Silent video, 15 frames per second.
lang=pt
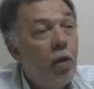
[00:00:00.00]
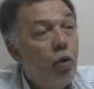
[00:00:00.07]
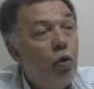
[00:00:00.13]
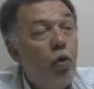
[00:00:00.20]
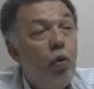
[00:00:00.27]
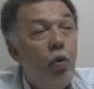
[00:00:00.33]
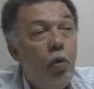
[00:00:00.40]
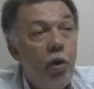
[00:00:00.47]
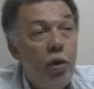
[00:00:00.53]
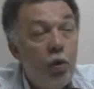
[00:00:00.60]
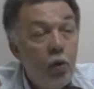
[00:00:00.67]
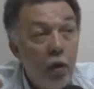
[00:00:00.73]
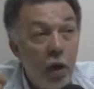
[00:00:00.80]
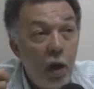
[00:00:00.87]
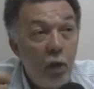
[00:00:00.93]
tudo
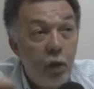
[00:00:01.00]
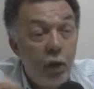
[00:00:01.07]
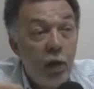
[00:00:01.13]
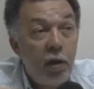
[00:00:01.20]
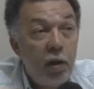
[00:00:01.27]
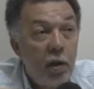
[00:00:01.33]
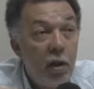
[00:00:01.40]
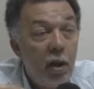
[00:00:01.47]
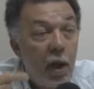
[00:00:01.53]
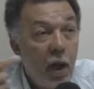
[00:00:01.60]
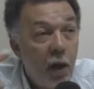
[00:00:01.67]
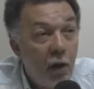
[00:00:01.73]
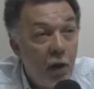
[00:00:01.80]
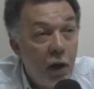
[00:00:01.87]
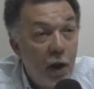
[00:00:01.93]
isso. O que eu fiz ir
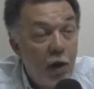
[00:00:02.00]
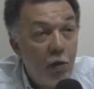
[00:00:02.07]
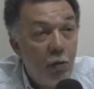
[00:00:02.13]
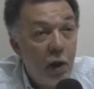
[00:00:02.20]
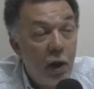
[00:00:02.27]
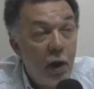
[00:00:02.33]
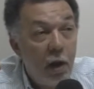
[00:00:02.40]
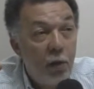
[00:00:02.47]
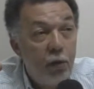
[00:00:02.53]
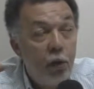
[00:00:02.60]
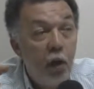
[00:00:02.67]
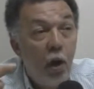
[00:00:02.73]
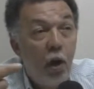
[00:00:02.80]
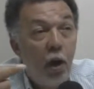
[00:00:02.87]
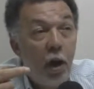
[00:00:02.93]
lá agora de manhã
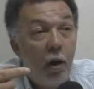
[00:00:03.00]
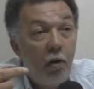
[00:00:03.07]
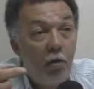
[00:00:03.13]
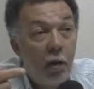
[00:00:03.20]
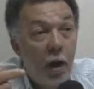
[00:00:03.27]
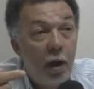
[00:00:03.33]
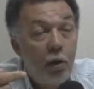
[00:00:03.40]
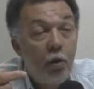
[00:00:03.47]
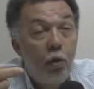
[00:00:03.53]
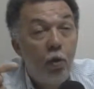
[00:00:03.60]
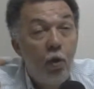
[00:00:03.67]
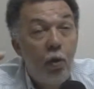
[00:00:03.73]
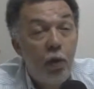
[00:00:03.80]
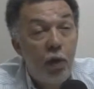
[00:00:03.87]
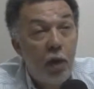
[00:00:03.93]
foi olhar o quadro,
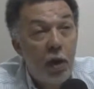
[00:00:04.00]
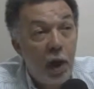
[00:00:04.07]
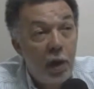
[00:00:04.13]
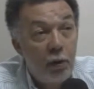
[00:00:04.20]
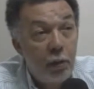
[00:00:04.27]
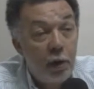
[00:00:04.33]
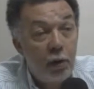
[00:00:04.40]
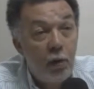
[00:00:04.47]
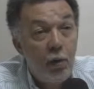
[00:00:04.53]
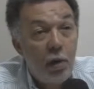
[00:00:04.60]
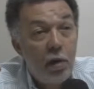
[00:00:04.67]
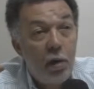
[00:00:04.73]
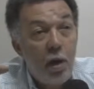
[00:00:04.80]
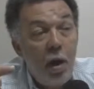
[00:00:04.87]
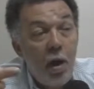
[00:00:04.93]
convidar as
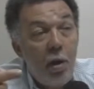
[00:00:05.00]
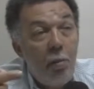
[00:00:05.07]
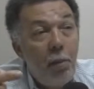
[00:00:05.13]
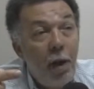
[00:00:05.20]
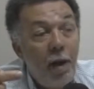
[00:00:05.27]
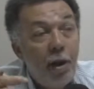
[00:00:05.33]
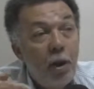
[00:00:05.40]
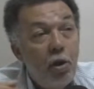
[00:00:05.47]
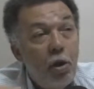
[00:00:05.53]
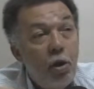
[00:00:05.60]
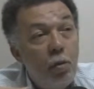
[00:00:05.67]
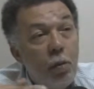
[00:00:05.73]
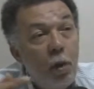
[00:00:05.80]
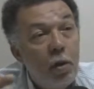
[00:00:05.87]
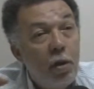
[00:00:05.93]
pessoas para que a
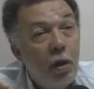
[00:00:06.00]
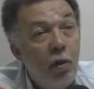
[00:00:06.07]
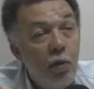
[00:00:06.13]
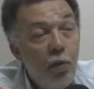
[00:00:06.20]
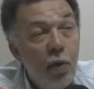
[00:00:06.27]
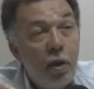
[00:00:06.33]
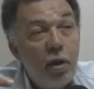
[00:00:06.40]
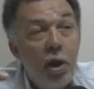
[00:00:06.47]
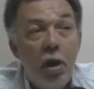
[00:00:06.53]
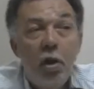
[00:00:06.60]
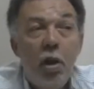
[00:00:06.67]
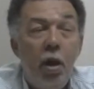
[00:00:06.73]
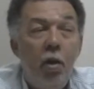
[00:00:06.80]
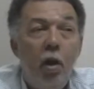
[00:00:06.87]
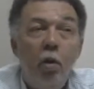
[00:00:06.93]
gente possa conversar e
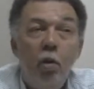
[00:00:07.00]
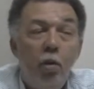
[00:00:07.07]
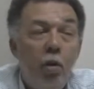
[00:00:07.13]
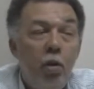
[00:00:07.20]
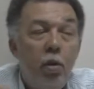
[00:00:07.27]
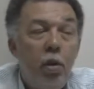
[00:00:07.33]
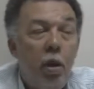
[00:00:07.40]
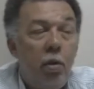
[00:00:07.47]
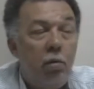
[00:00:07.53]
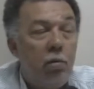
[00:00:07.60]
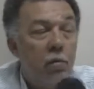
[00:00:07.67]
chegar a uma conclusão.